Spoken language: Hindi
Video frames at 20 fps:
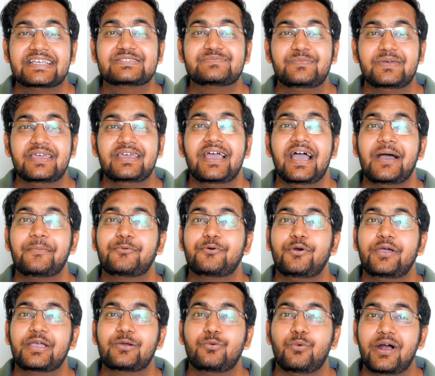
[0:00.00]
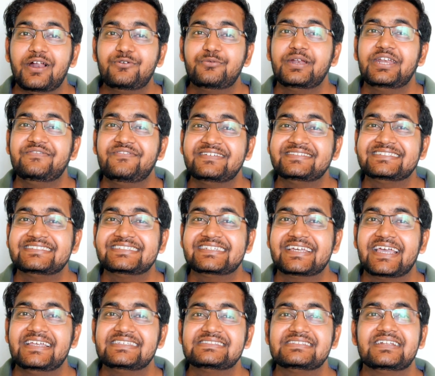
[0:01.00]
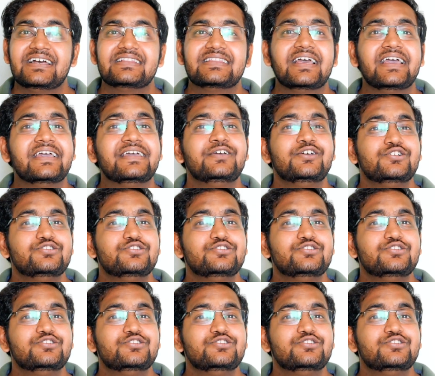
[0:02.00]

इसमें आपको एक 125 सीसी का इंजन आता है